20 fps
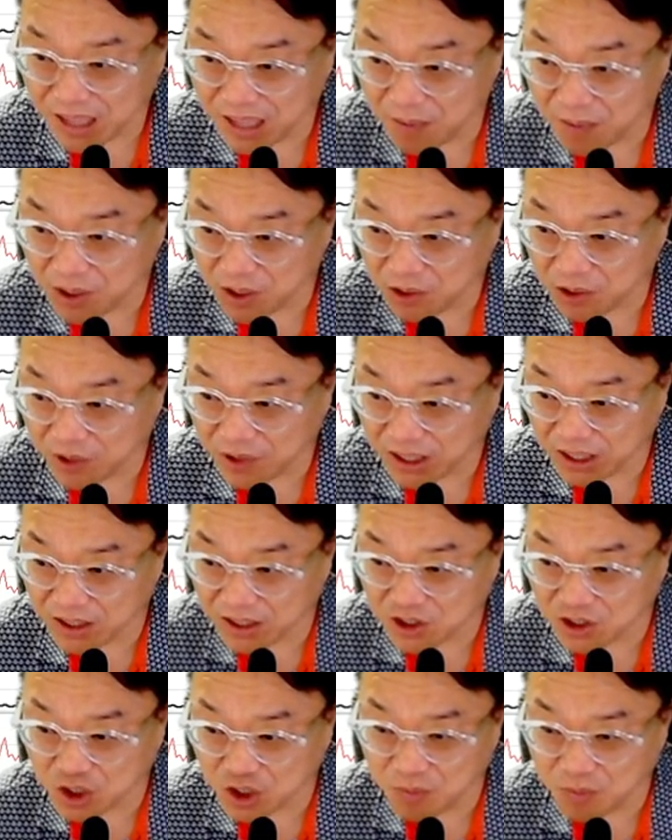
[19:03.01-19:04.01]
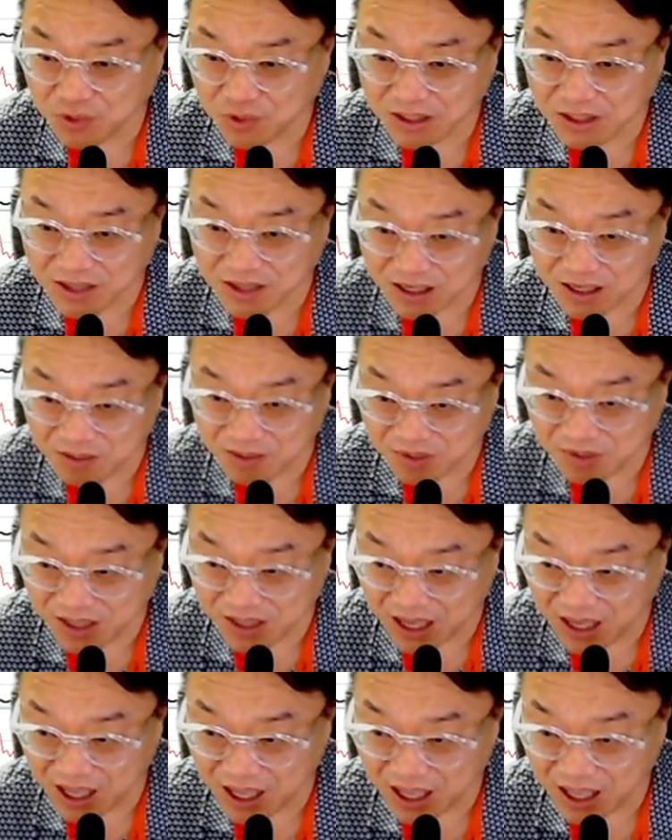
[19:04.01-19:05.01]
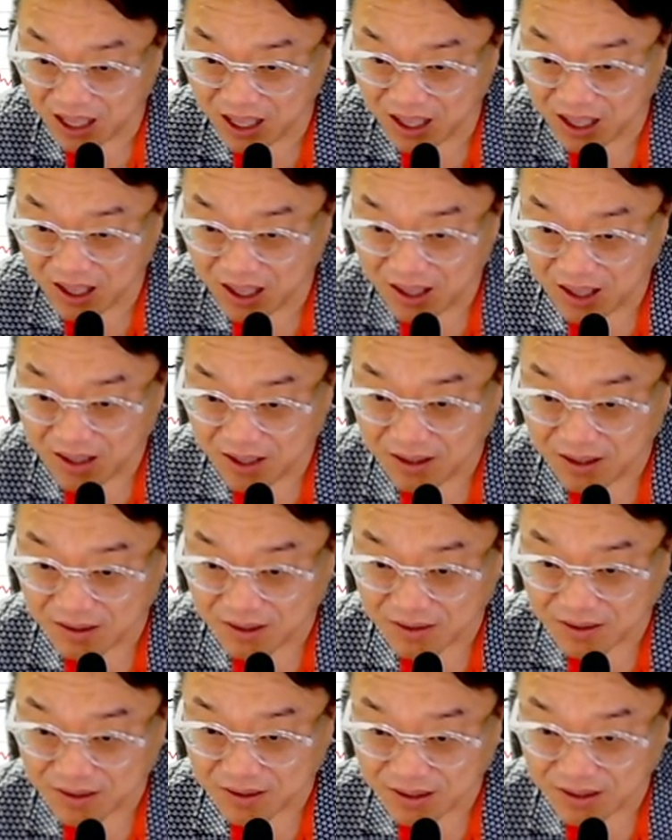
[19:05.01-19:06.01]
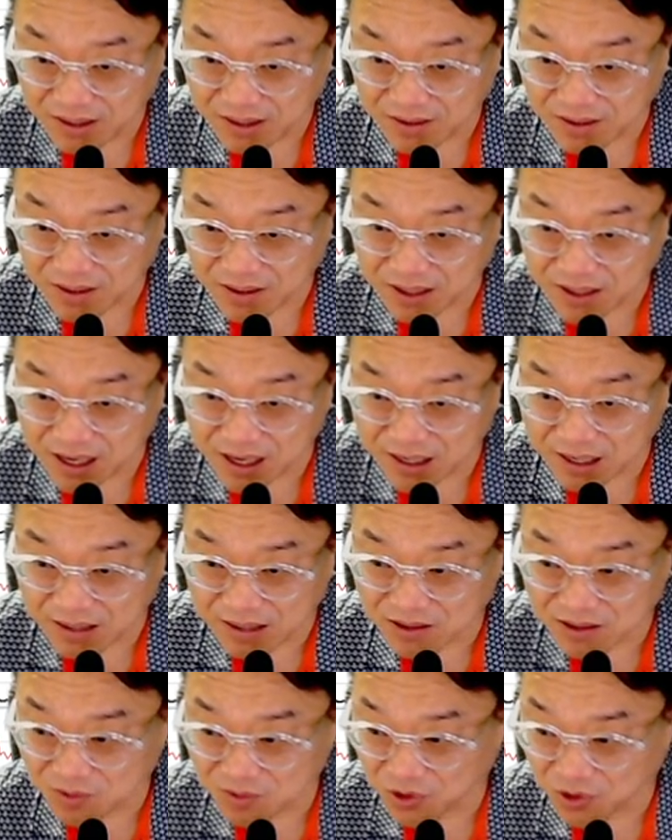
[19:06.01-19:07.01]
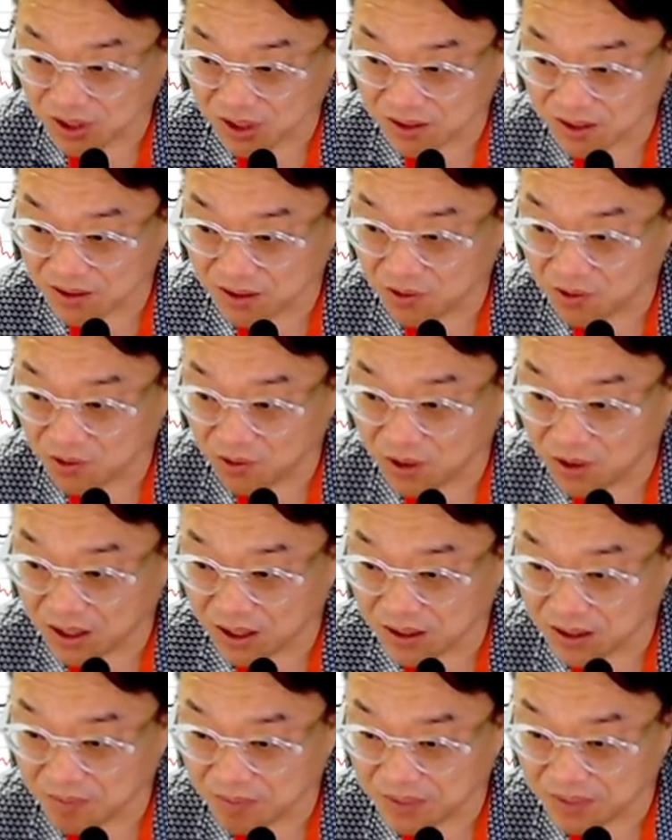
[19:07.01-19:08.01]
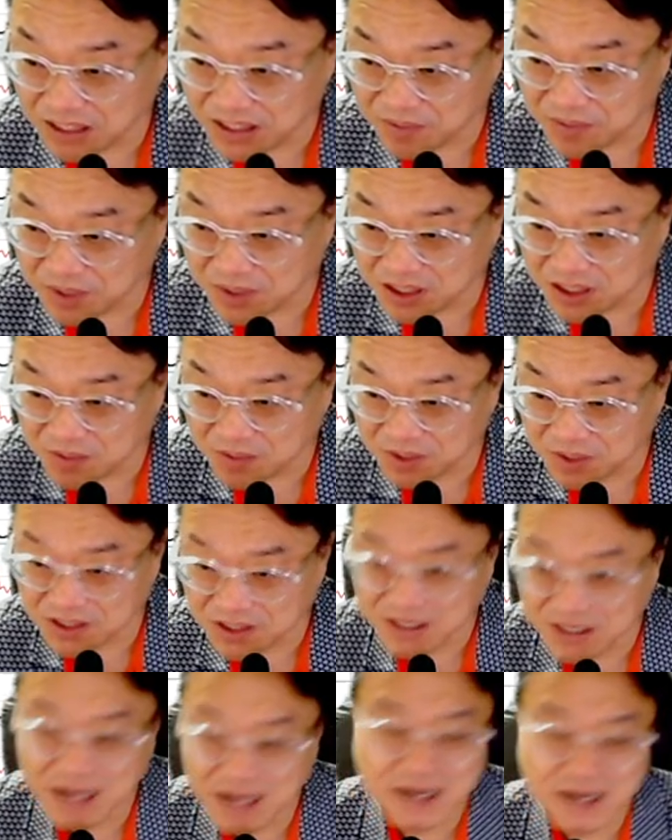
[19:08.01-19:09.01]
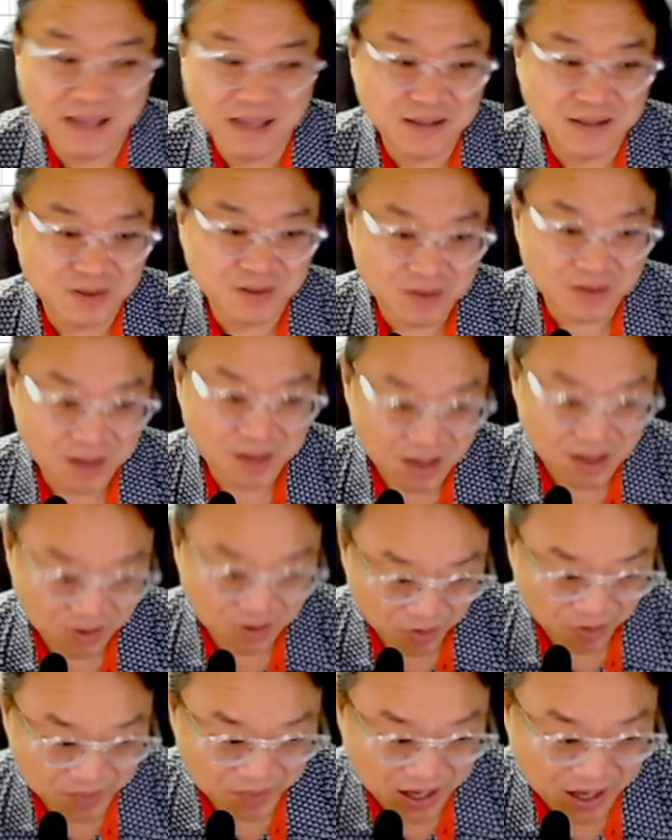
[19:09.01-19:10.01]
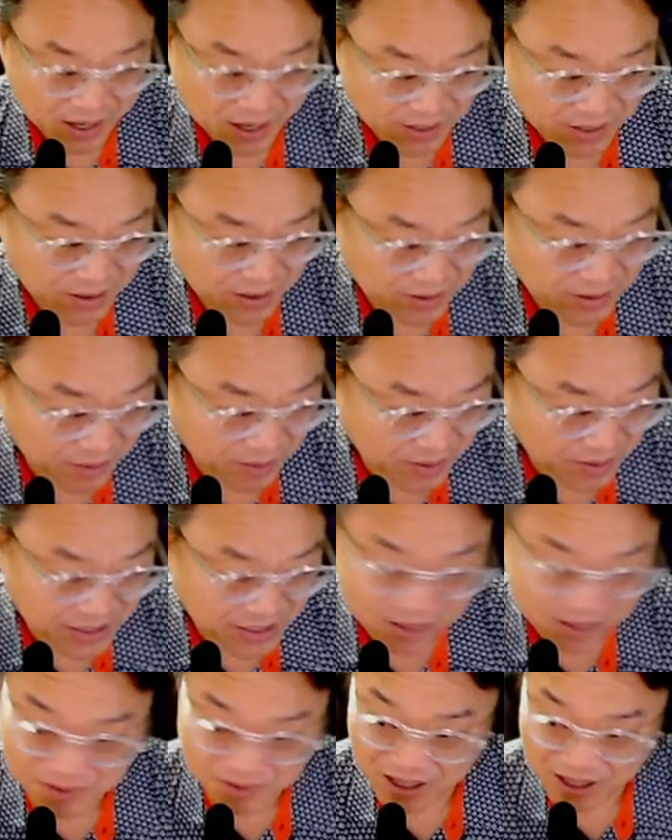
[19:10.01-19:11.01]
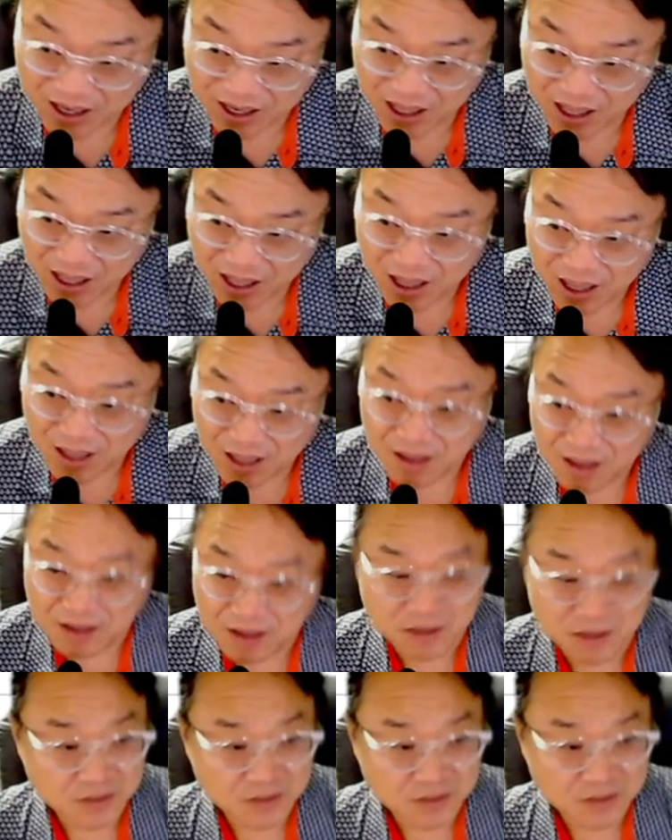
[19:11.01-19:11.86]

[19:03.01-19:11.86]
이내 머리 위에 이거 전부 다 저항입니다. 이렇게 갈 가능성보다는 올라가다 비실비실 할 가능성 높다. 일단 그렇게 판단합니다.